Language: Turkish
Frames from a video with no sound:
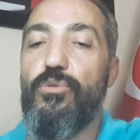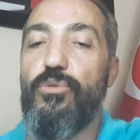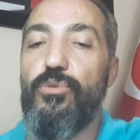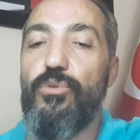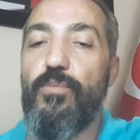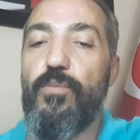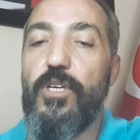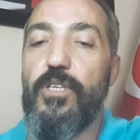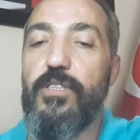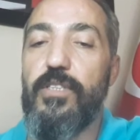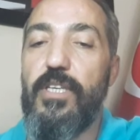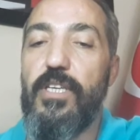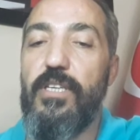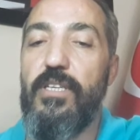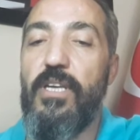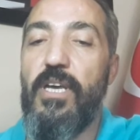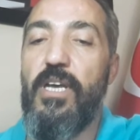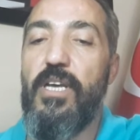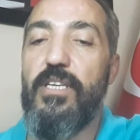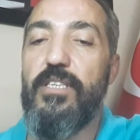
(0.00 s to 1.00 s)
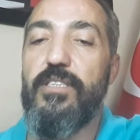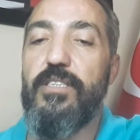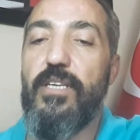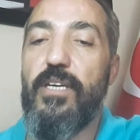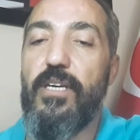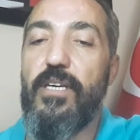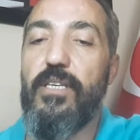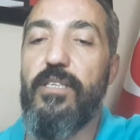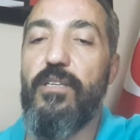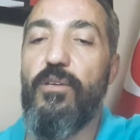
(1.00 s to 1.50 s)
oturmak değil,
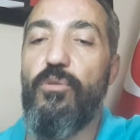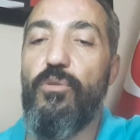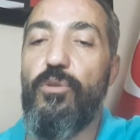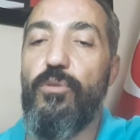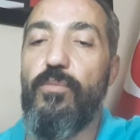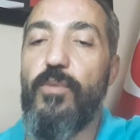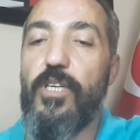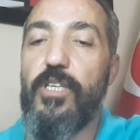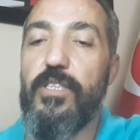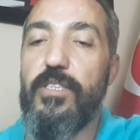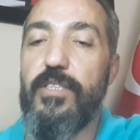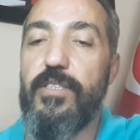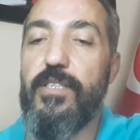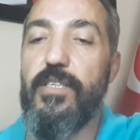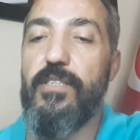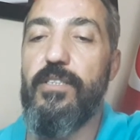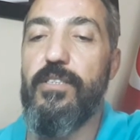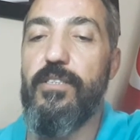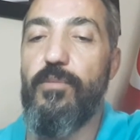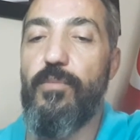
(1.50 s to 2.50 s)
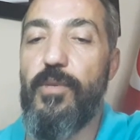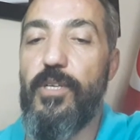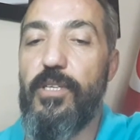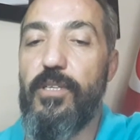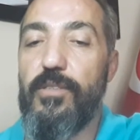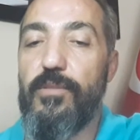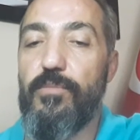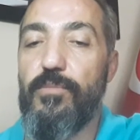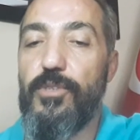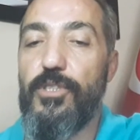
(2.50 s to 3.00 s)
sahada olmak istediğini
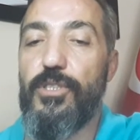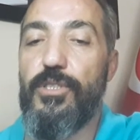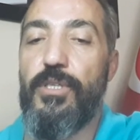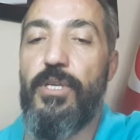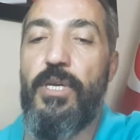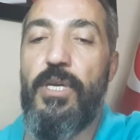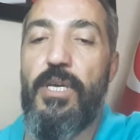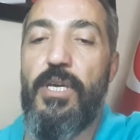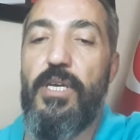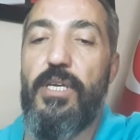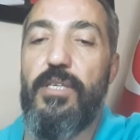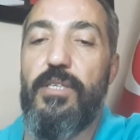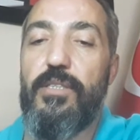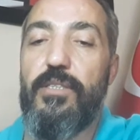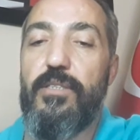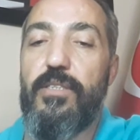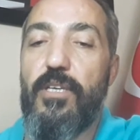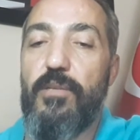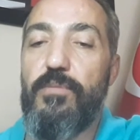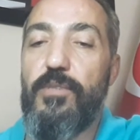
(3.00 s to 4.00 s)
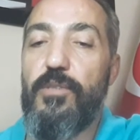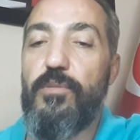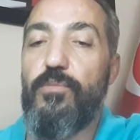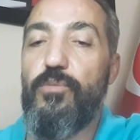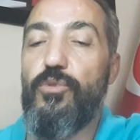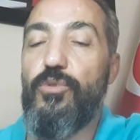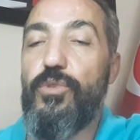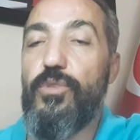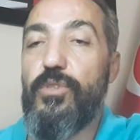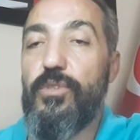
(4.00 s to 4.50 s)
belirtmiş. E, tabii
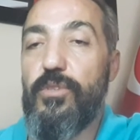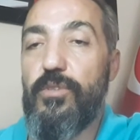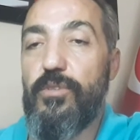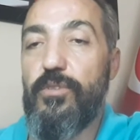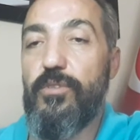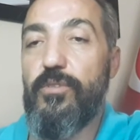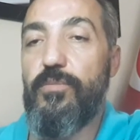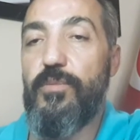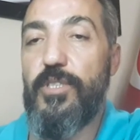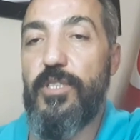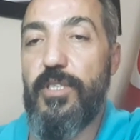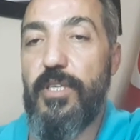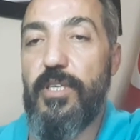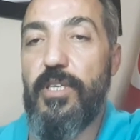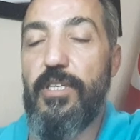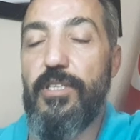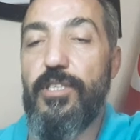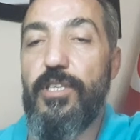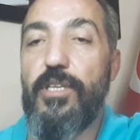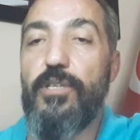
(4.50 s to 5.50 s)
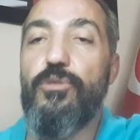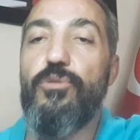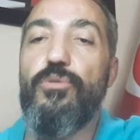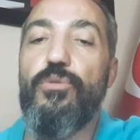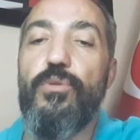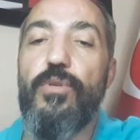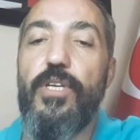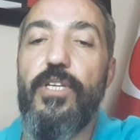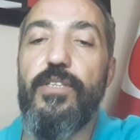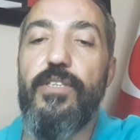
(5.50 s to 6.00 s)
bunu e, biz de geçen
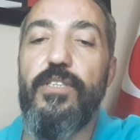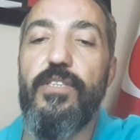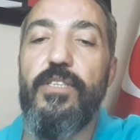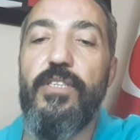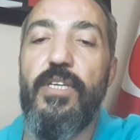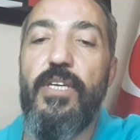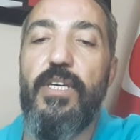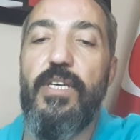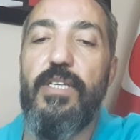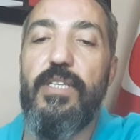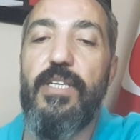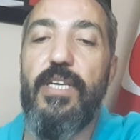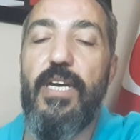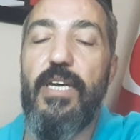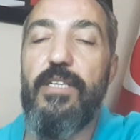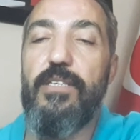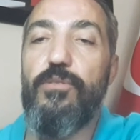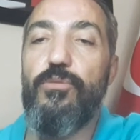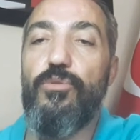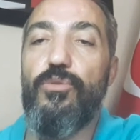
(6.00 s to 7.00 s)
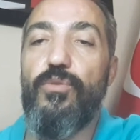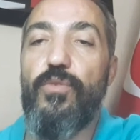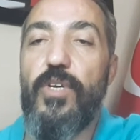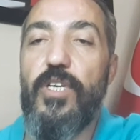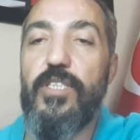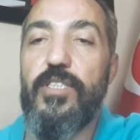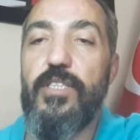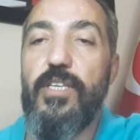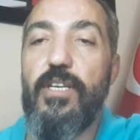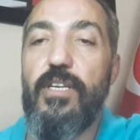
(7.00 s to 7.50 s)
söyledik. Yani
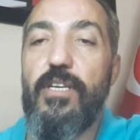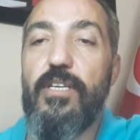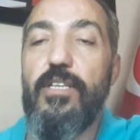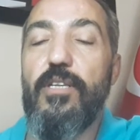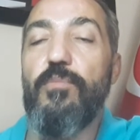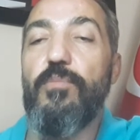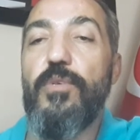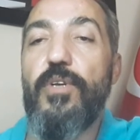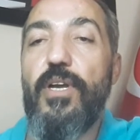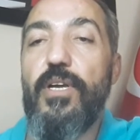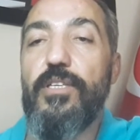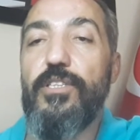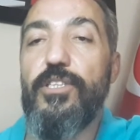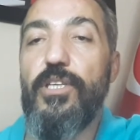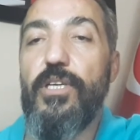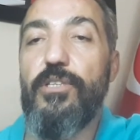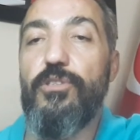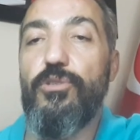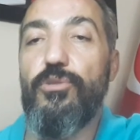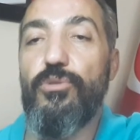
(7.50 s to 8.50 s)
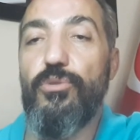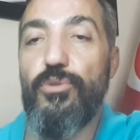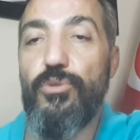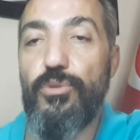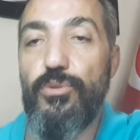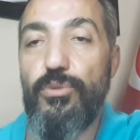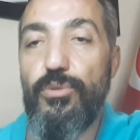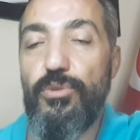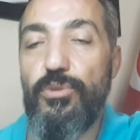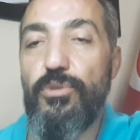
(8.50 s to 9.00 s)
üniversitelerde branş
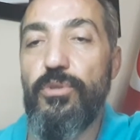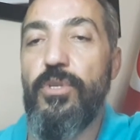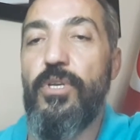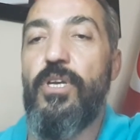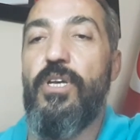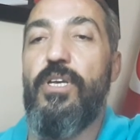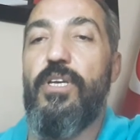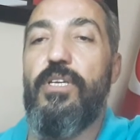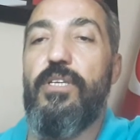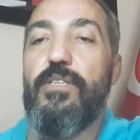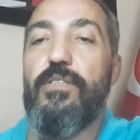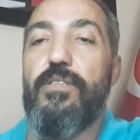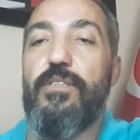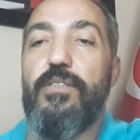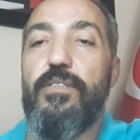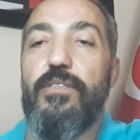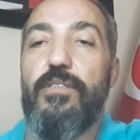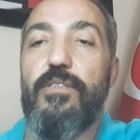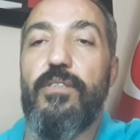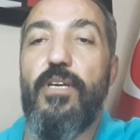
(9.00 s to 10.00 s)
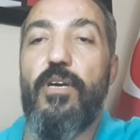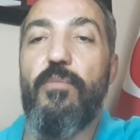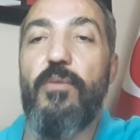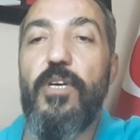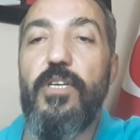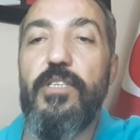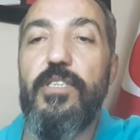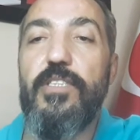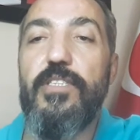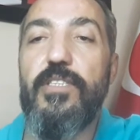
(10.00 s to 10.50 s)
açıyorsunuz e,
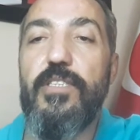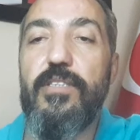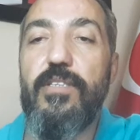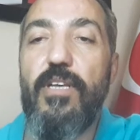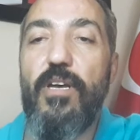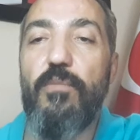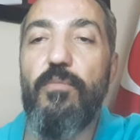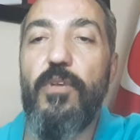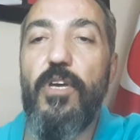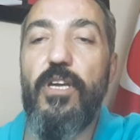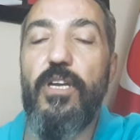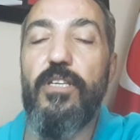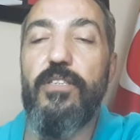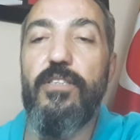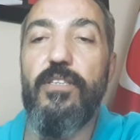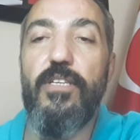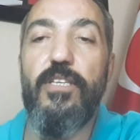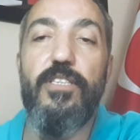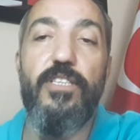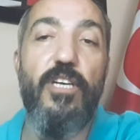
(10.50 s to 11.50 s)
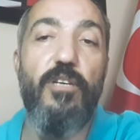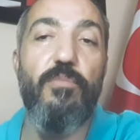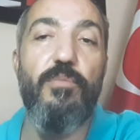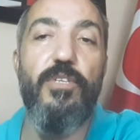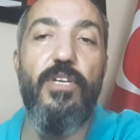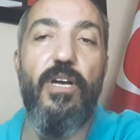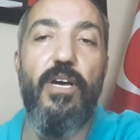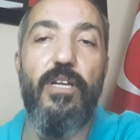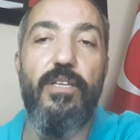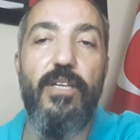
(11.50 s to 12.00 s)
ama istihdam yaratılacak
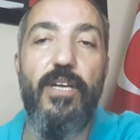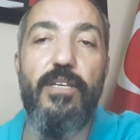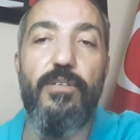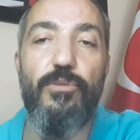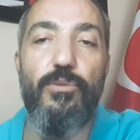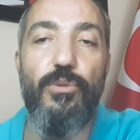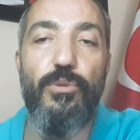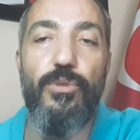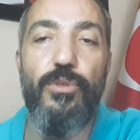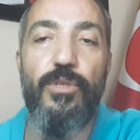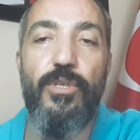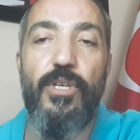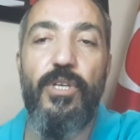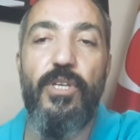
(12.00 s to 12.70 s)
bir alan yok.